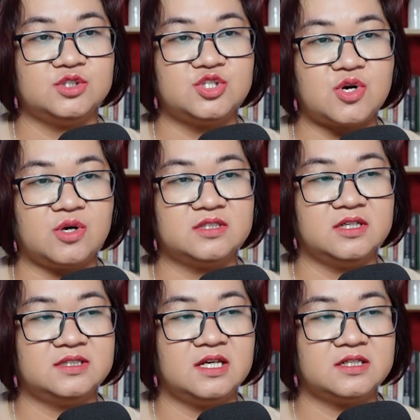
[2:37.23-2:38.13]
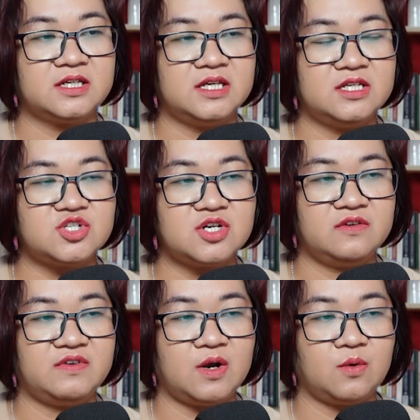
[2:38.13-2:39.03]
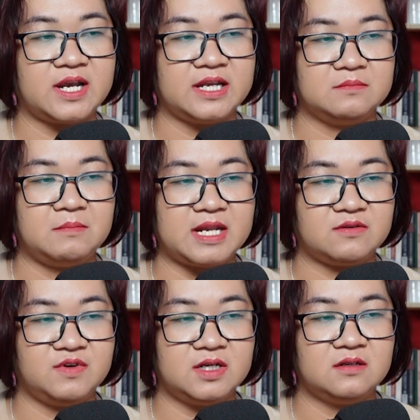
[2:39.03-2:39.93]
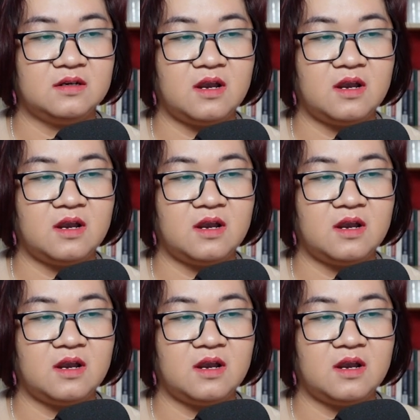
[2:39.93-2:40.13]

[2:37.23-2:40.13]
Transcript: cho tới tận khi rơi vào cảnh mạt vận,